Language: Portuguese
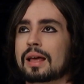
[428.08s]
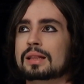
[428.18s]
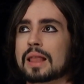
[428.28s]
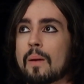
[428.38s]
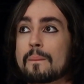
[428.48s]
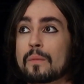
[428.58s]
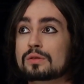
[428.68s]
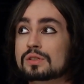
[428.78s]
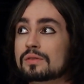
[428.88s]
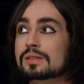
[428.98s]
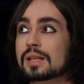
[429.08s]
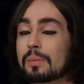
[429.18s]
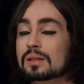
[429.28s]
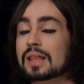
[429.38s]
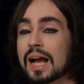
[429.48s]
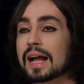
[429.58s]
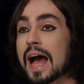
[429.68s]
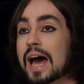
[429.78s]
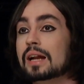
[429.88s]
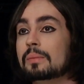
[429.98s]
Então é muito de você botar a
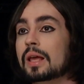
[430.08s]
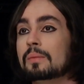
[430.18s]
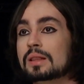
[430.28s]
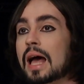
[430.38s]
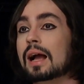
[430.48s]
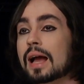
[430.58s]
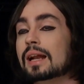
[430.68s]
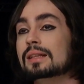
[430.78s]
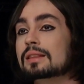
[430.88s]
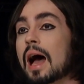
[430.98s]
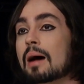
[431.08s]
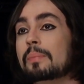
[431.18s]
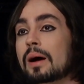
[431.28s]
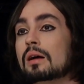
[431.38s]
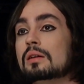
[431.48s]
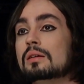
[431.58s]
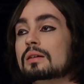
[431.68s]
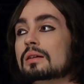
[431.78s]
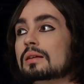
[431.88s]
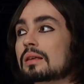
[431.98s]
cara mesmo e dar a cara tapa
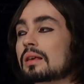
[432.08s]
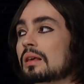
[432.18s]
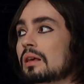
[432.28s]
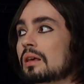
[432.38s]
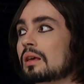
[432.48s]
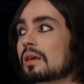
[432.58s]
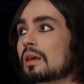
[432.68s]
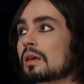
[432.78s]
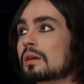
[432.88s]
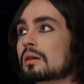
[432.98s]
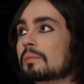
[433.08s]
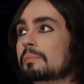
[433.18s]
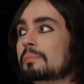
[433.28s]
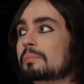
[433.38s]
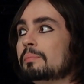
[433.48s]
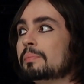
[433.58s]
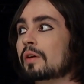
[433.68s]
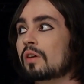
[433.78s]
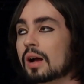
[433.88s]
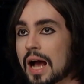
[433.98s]
e
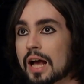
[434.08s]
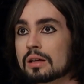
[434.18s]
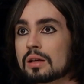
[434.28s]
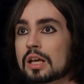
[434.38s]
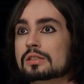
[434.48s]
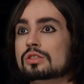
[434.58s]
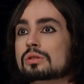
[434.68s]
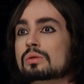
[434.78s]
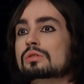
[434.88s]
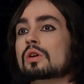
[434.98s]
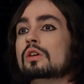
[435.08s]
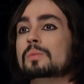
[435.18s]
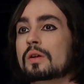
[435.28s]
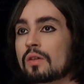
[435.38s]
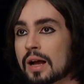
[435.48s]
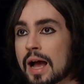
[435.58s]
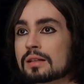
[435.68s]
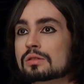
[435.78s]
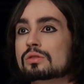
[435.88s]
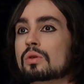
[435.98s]
provocar essas discussões, provocar
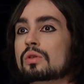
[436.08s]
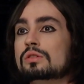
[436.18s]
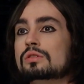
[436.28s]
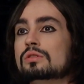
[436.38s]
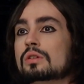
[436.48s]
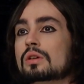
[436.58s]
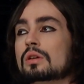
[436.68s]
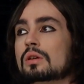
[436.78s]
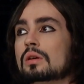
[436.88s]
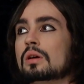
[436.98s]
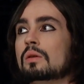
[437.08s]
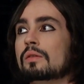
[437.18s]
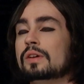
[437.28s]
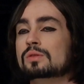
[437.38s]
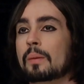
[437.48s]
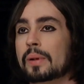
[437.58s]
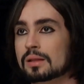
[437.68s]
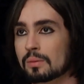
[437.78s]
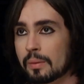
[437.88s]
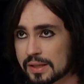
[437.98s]
essas coisas. Uma vez um,
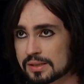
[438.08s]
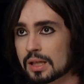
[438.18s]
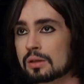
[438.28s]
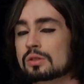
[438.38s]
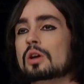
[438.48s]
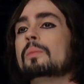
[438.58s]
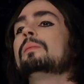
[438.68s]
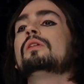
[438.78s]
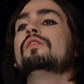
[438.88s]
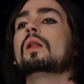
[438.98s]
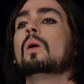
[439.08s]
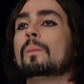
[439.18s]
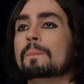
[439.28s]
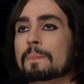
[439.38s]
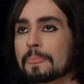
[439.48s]
apre um apresentador chegou para mim e falou: